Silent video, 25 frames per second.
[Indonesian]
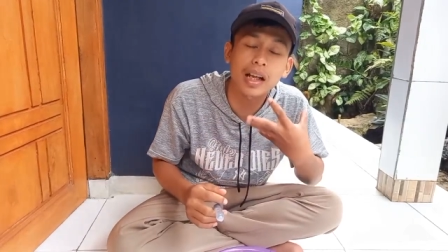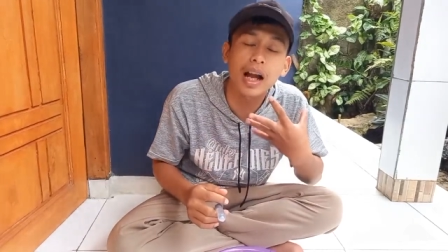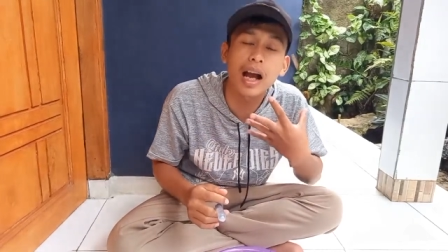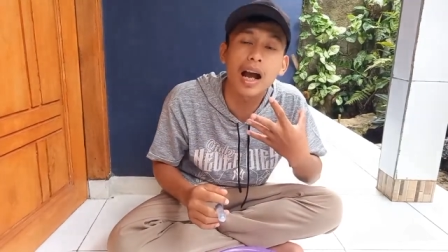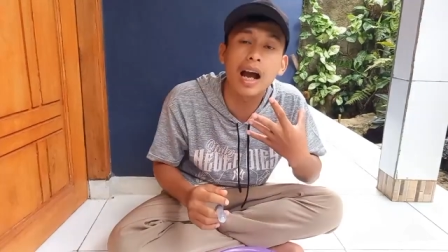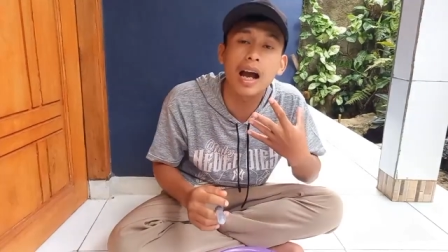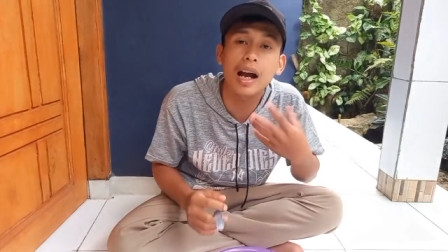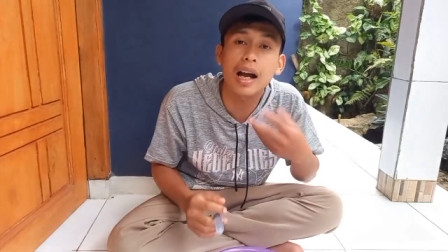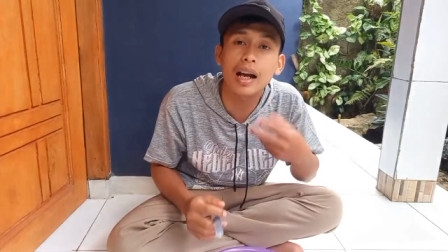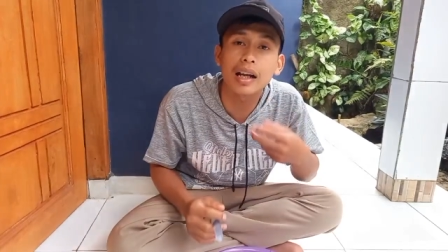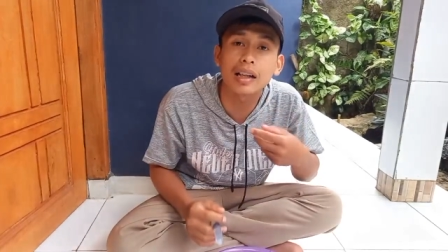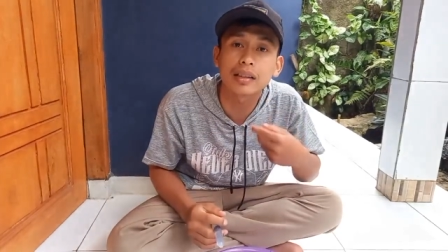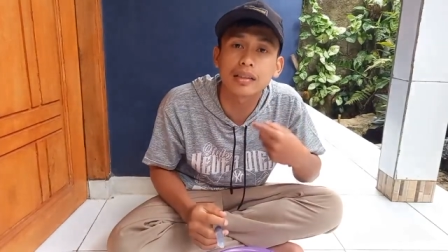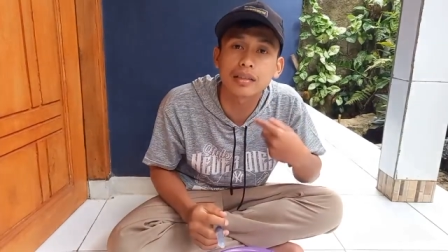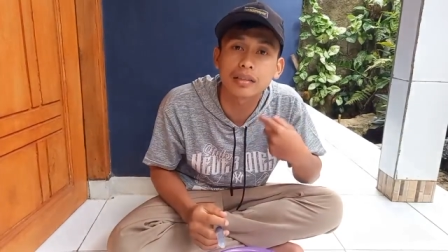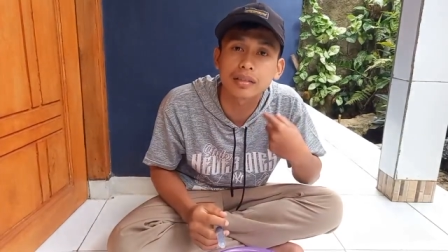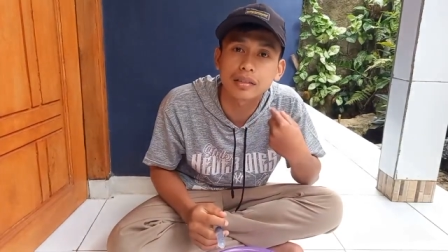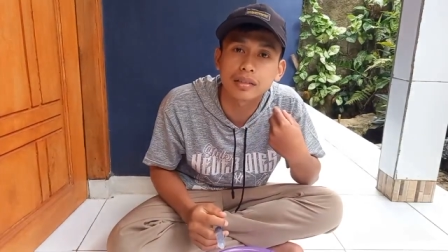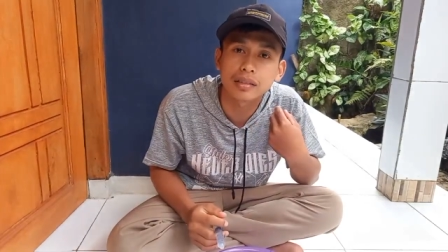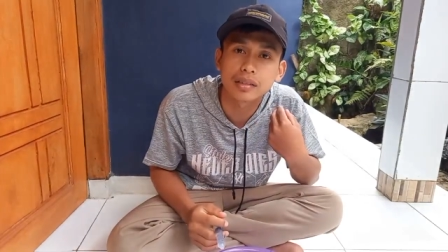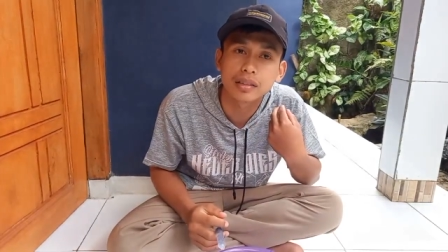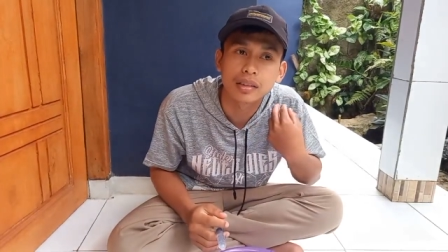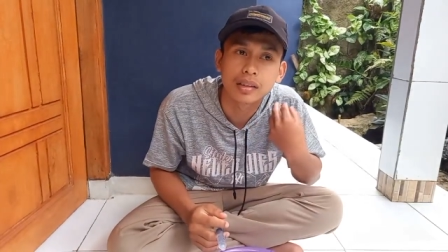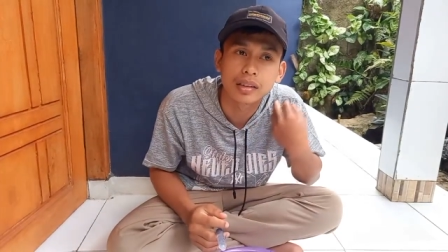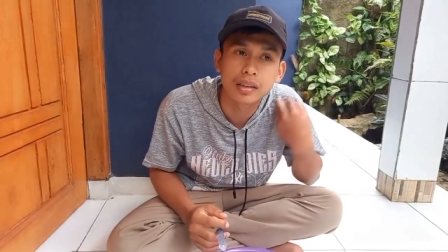akan
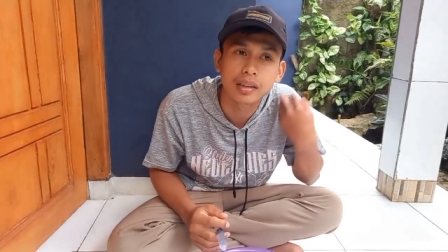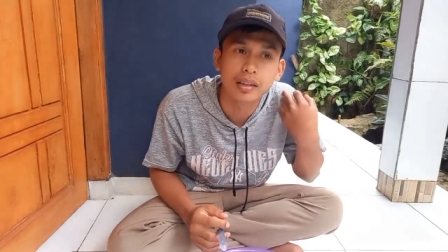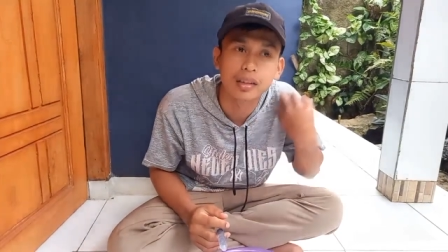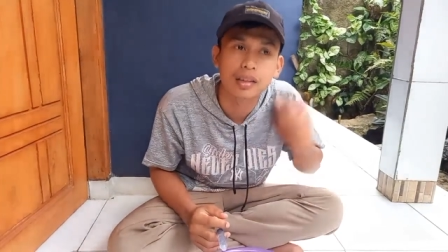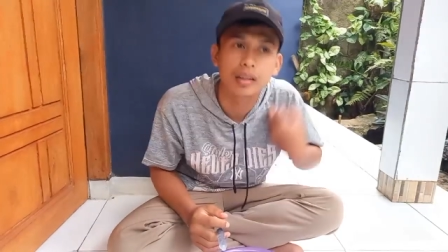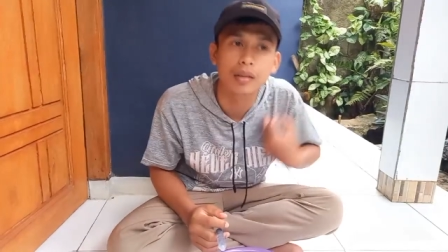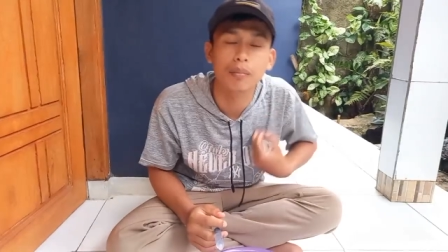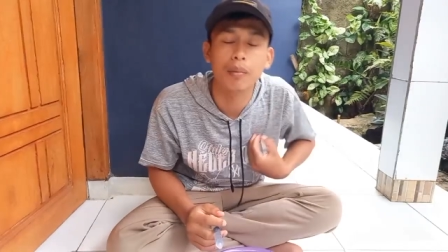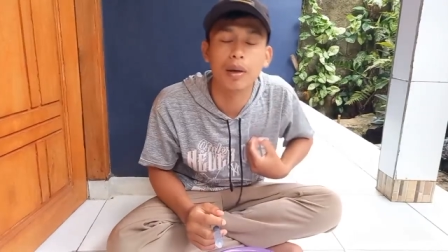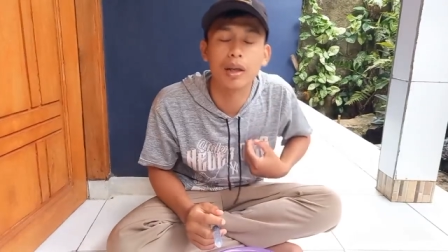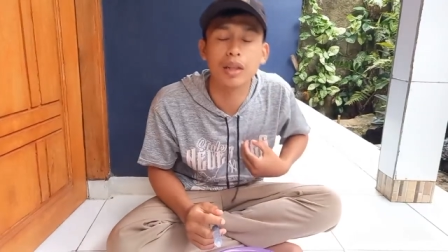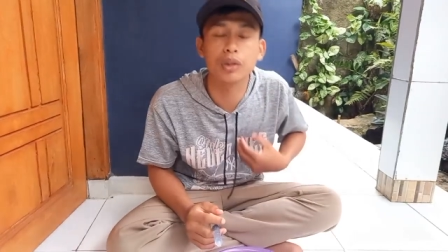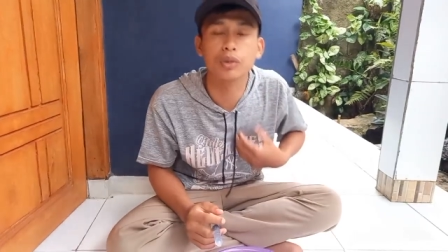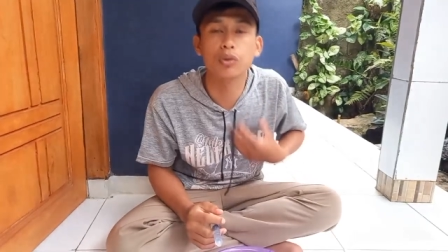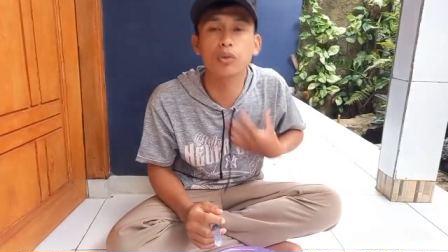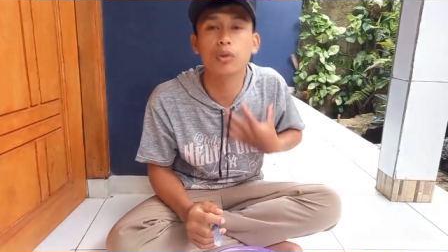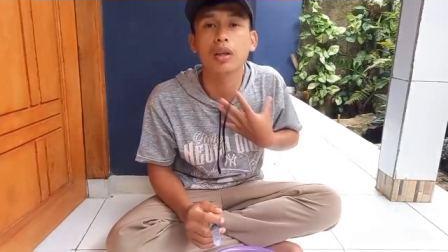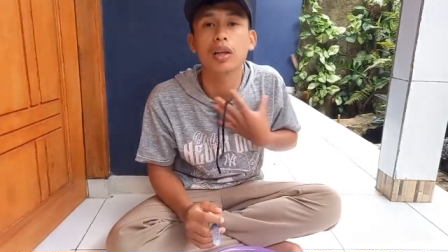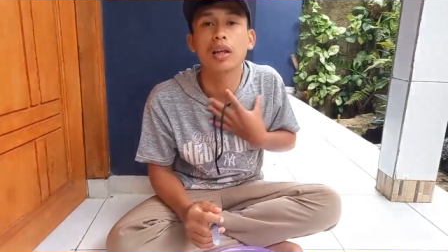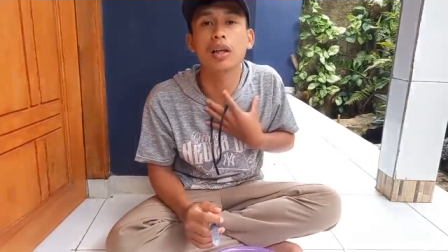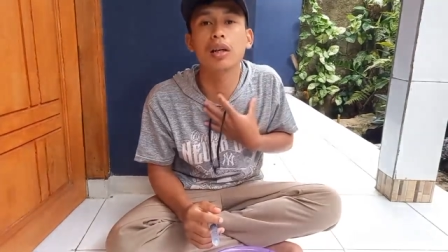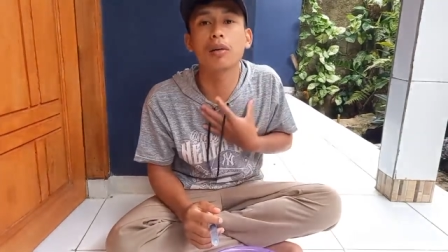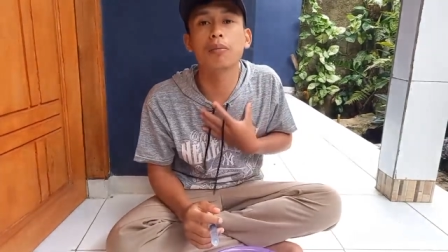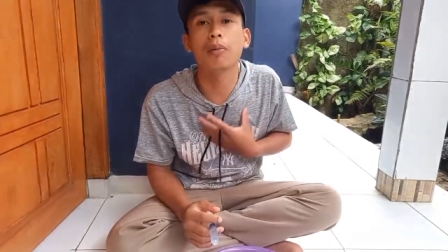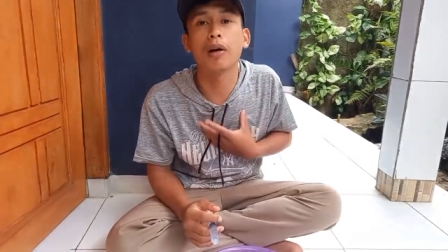masuk ke